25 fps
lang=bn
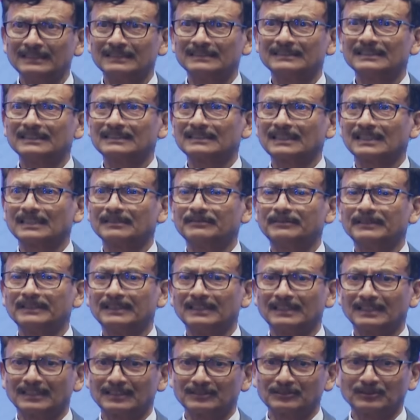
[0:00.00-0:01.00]
যে তাকে ফিরে
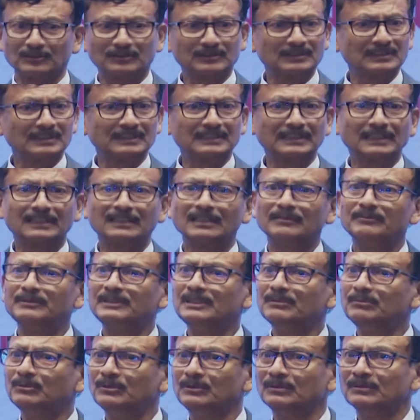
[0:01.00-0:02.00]
আনার জন্য চিঠি দেন আমি
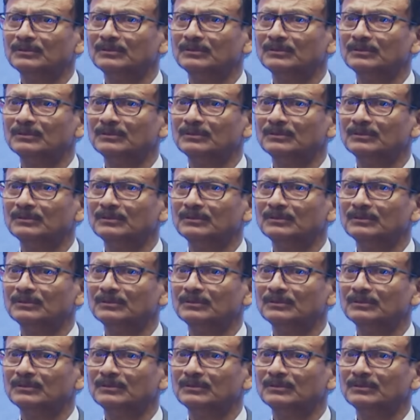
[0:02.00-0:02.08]
দেবো